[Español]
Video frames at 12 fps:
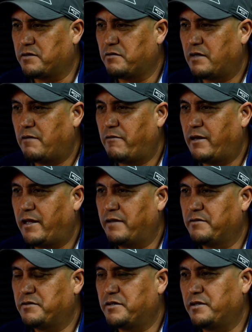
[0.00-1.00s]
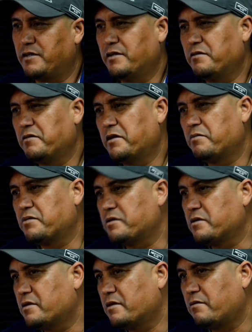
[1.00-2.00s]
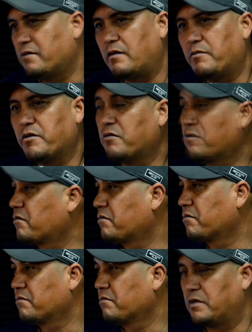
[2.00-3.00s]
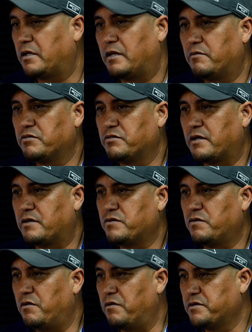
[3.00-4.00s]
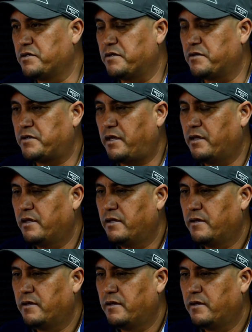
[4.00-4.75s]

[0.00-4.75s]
caballeros y, yo dije, pues este a lo mejor quiere buscar su once, no sé.